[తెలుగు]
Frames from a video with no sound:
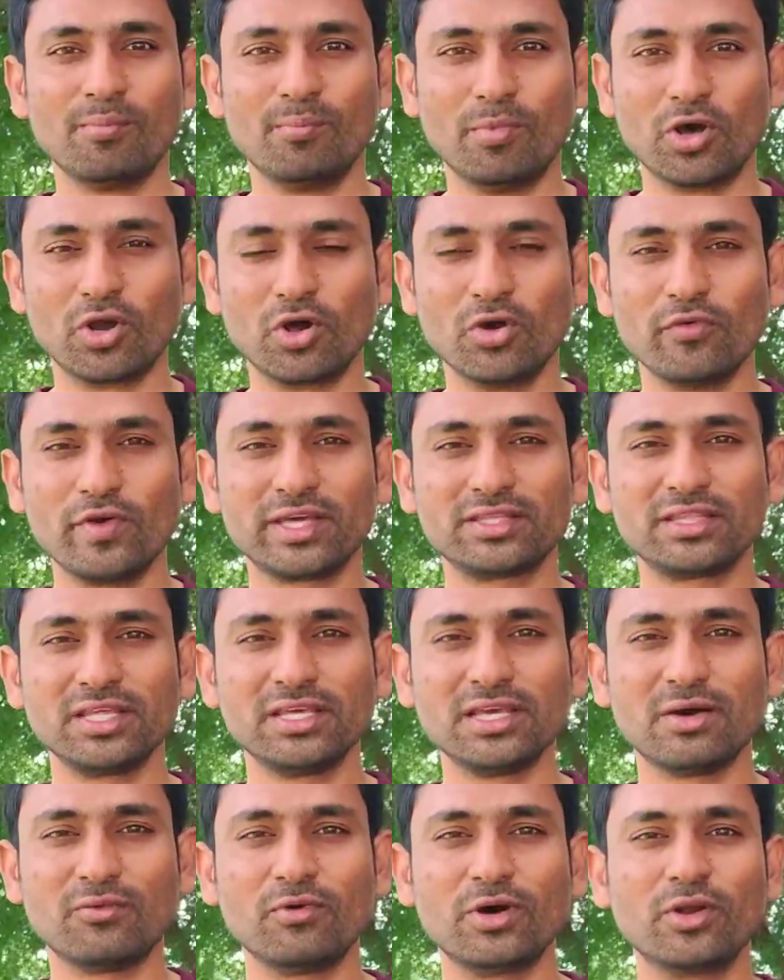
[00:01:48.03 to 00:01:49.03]
మరో వ్యక్తి
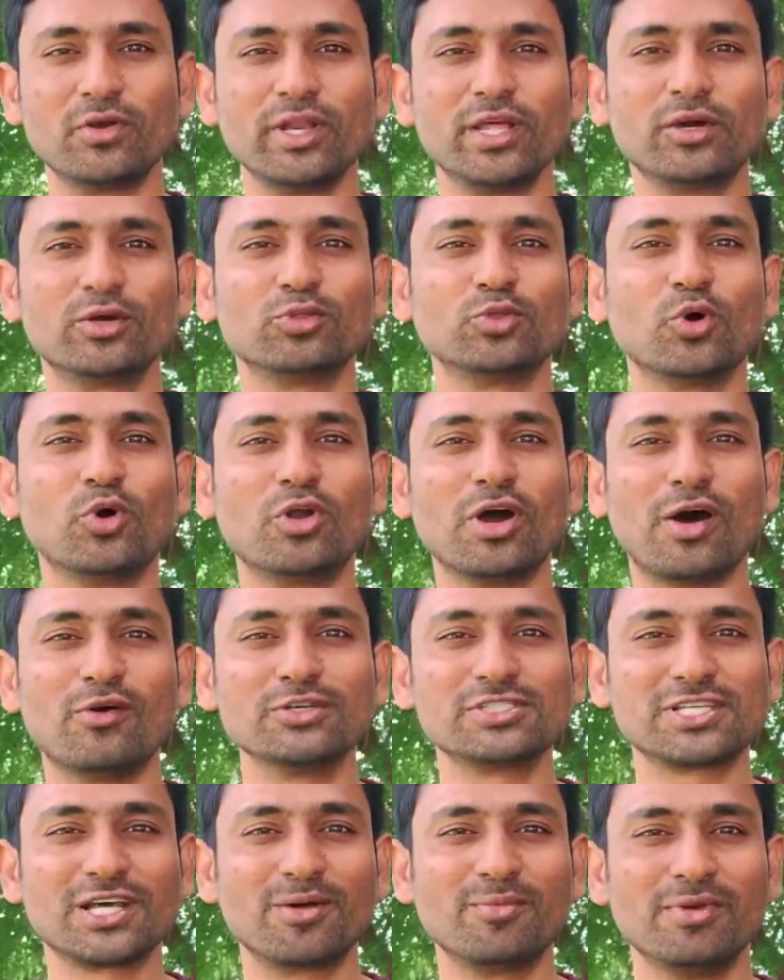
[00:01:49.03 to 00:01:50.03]
ఎవరు నీకు తోడు
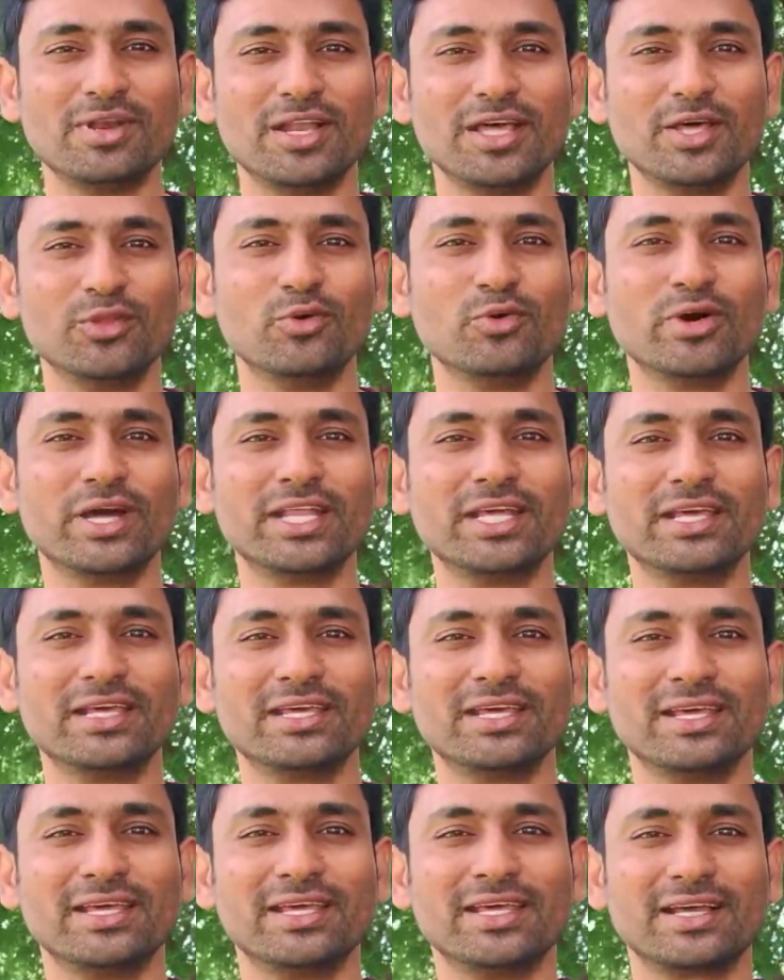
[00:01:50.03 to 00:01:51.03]
అవసరం లేదు అని
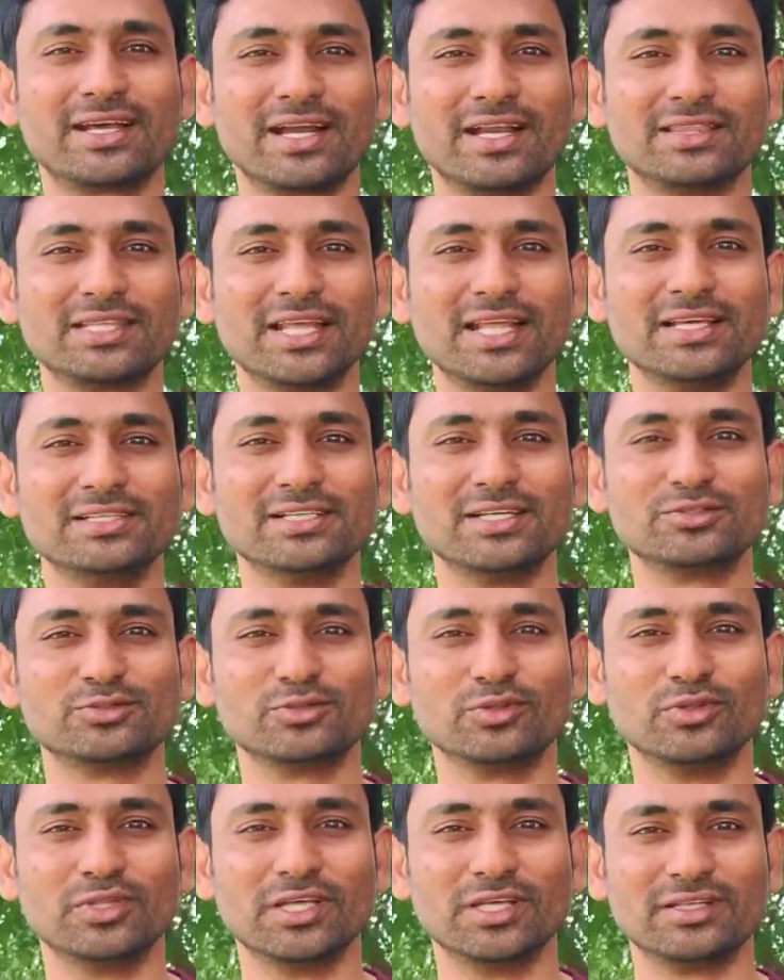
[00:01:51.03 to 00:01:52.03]
ఇక్కడ
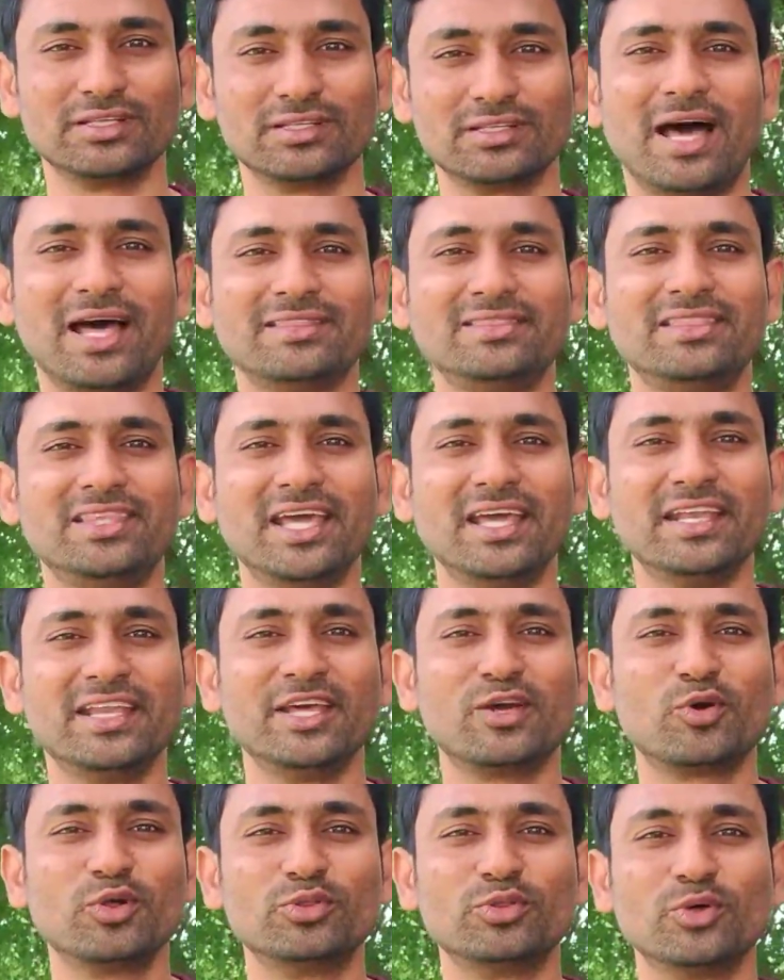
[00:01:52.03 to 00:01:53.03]
తెలియజేస్తుంది హద్దే
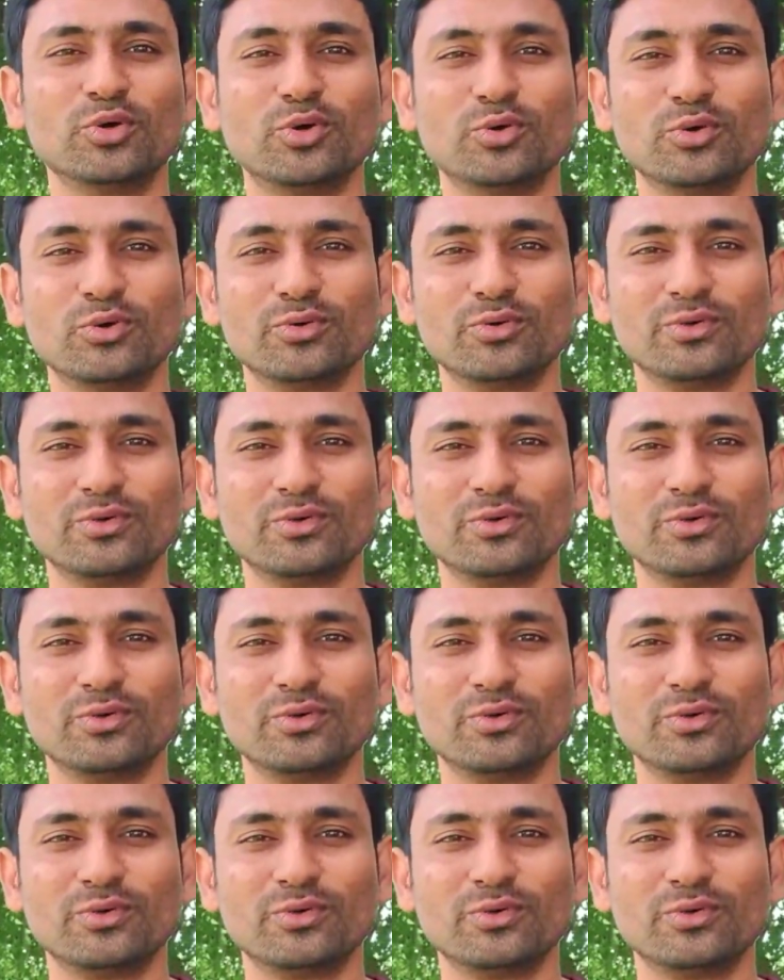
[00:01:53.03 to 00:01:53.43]
నీకొద్దు